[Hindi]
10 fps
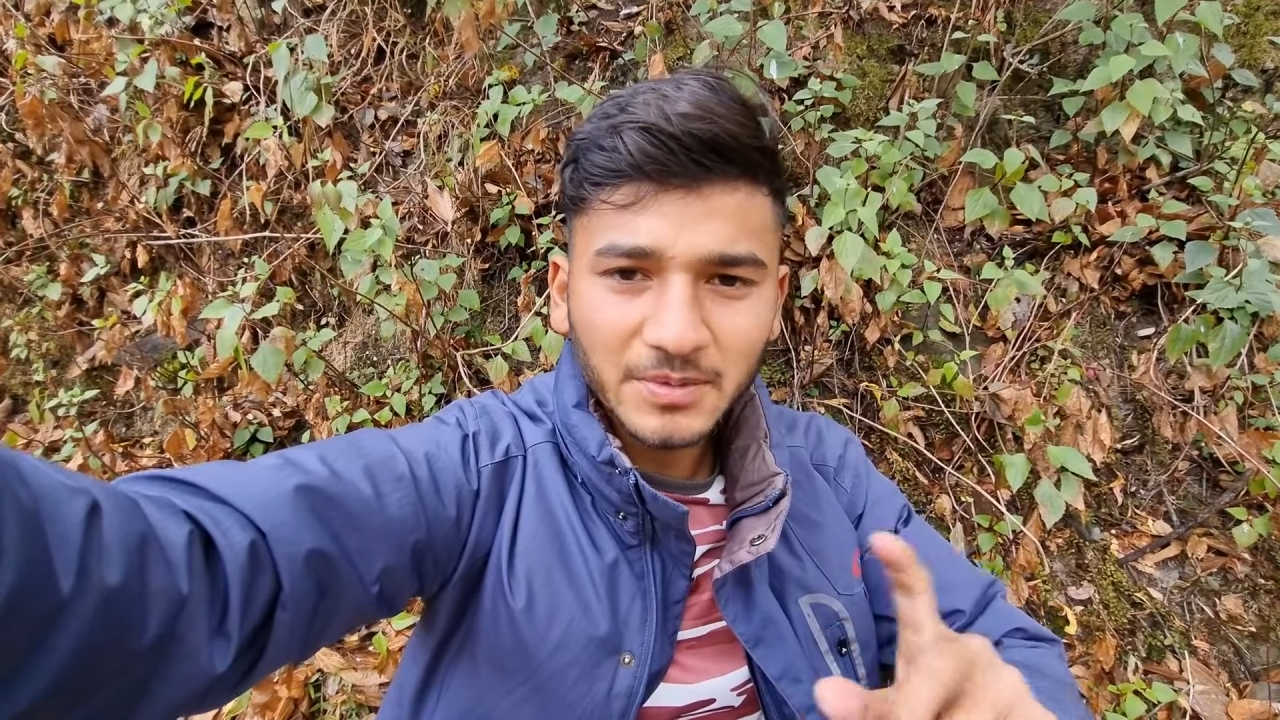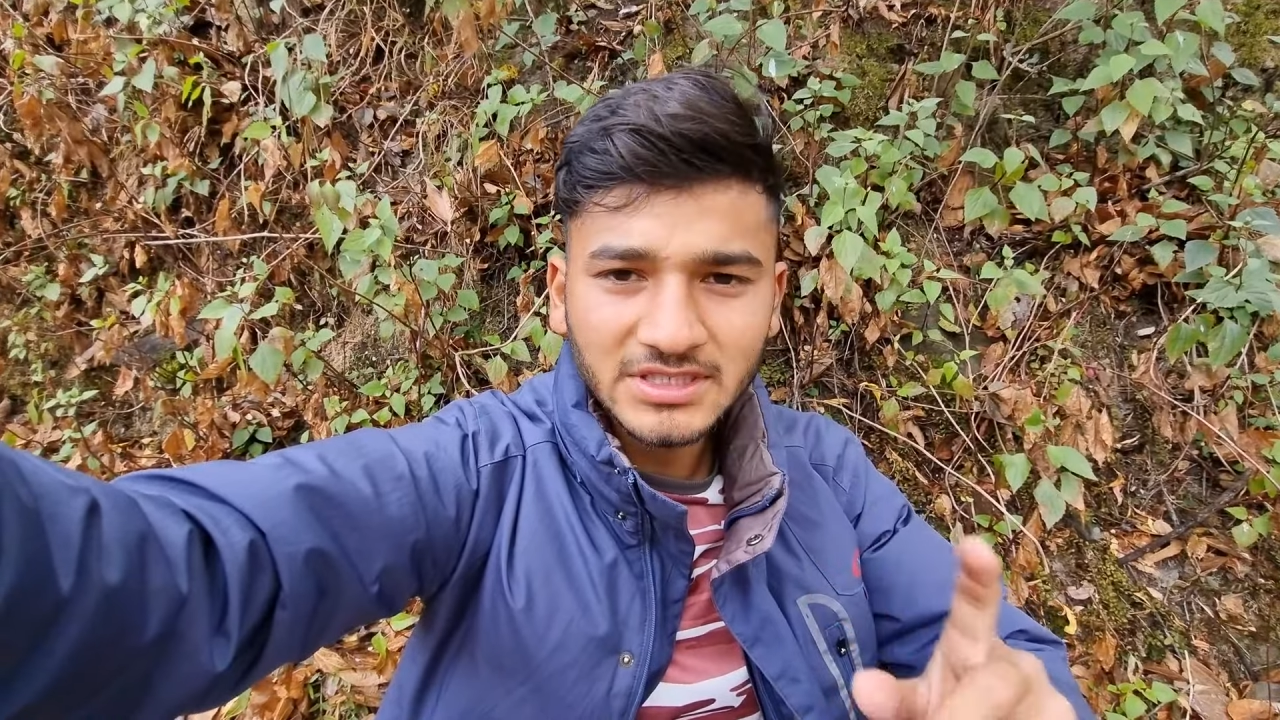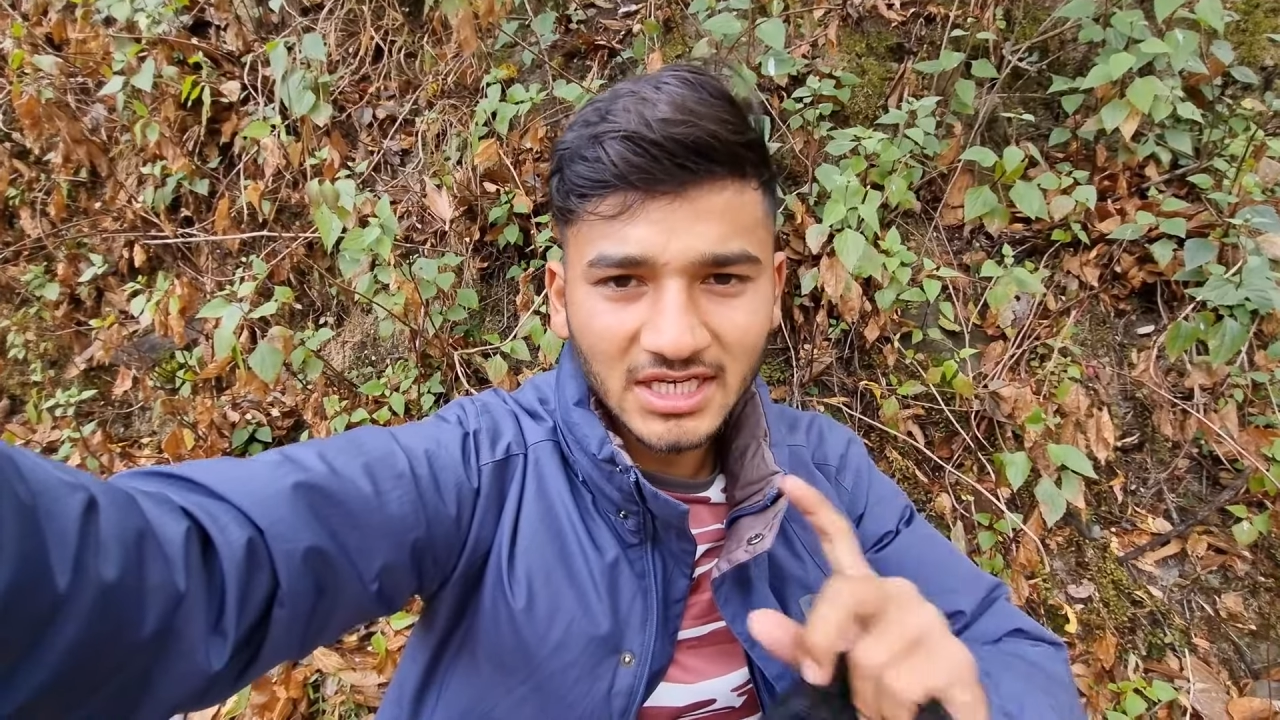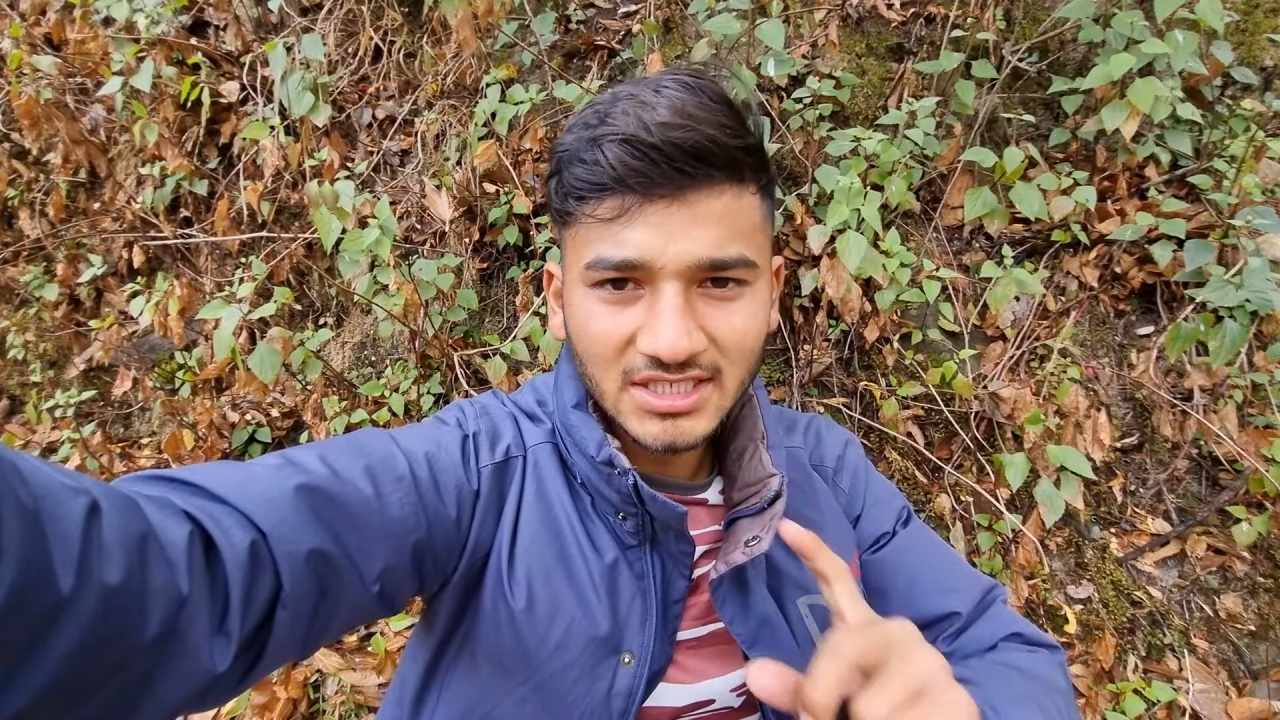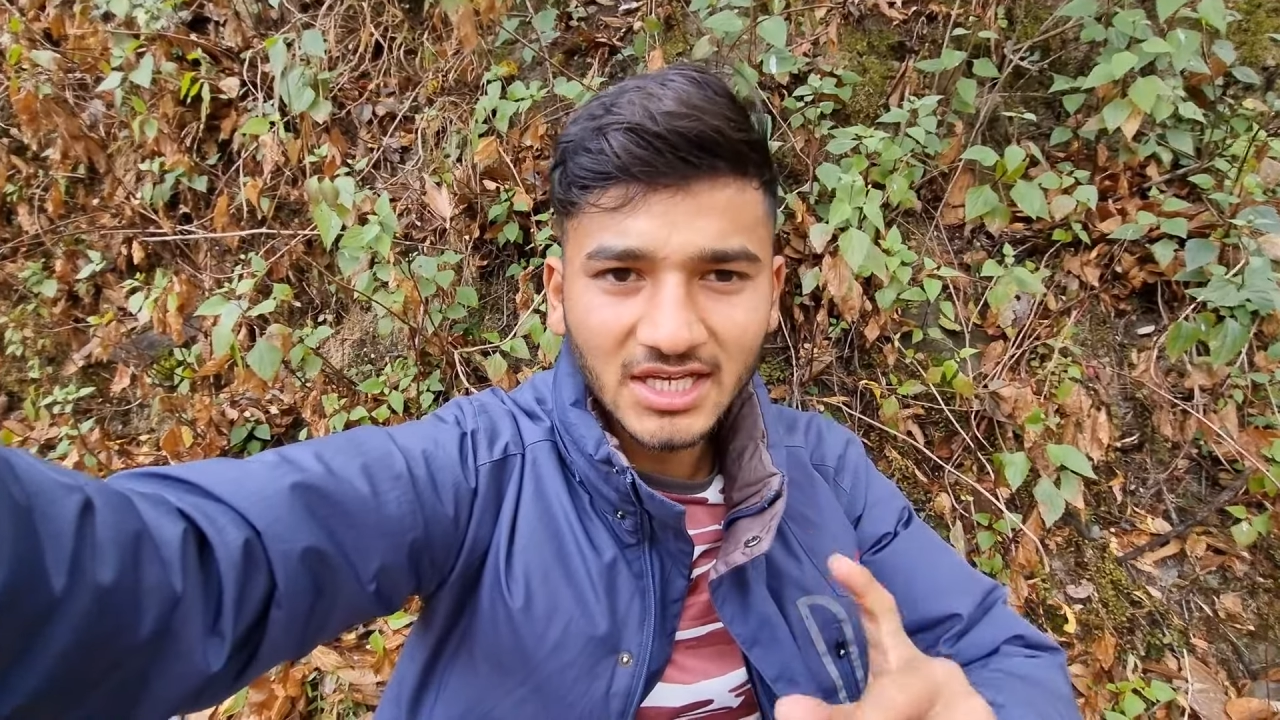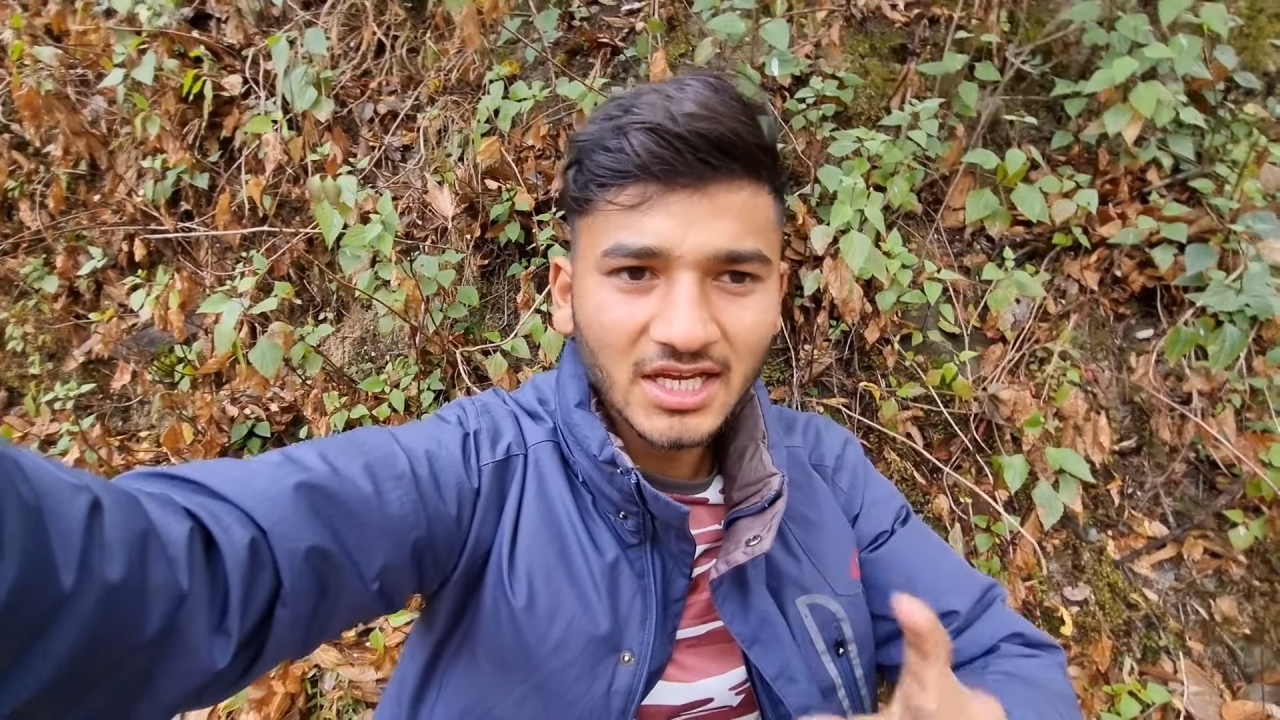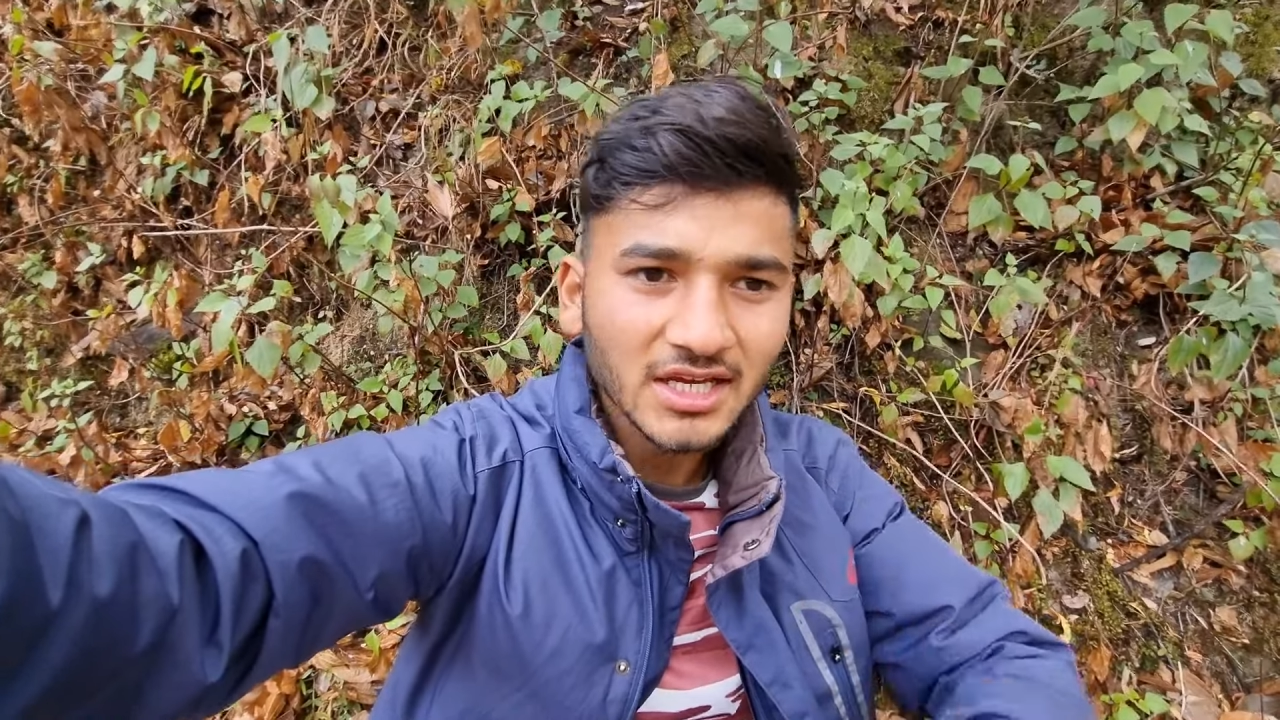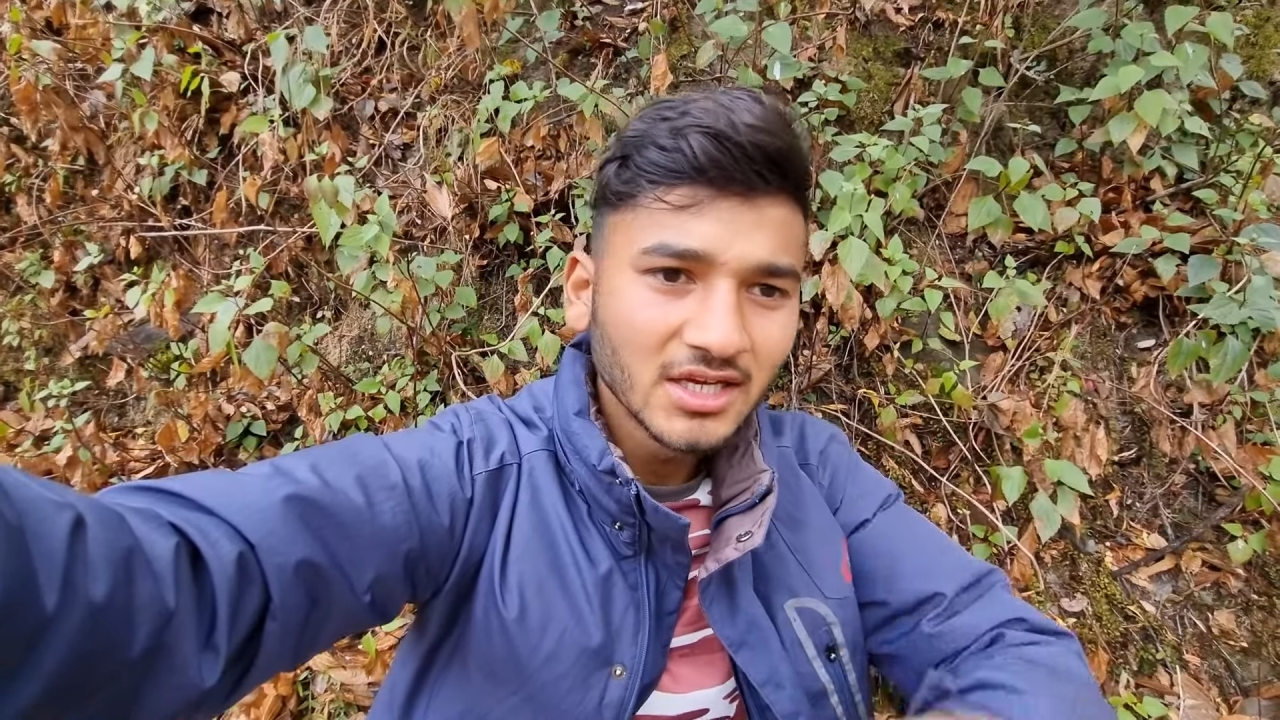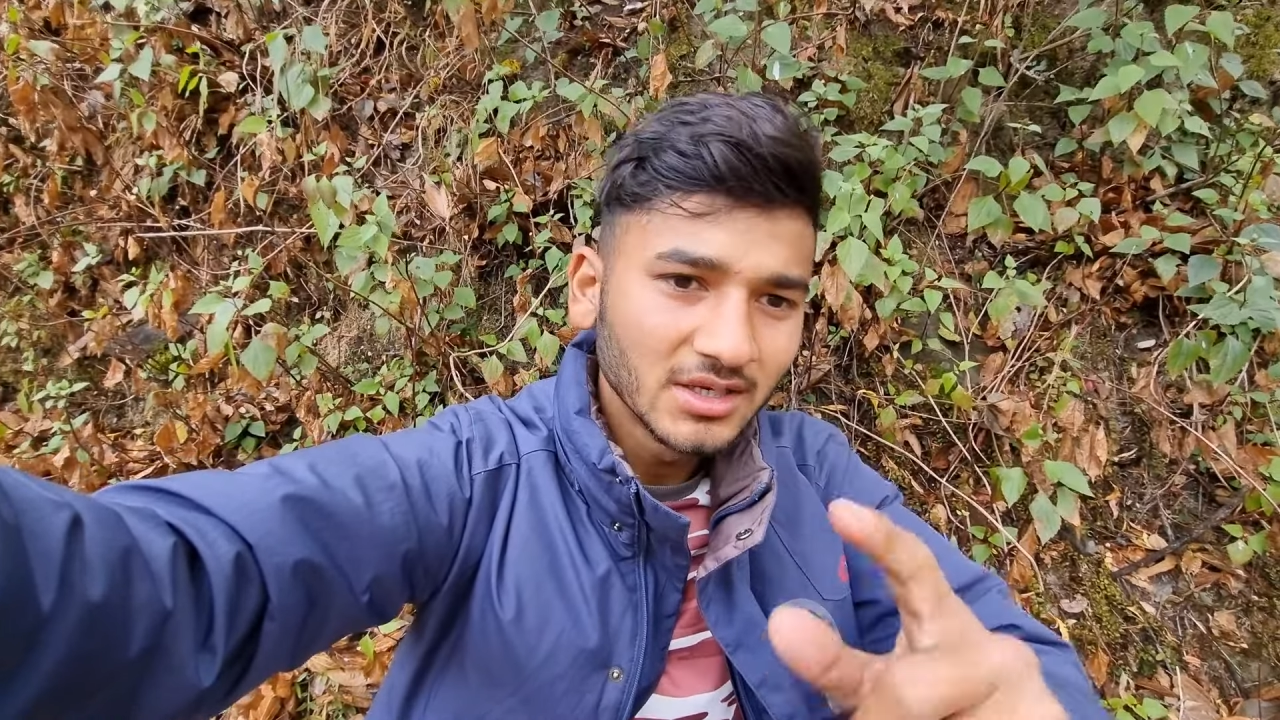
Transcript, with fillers: पे चला जा रहा है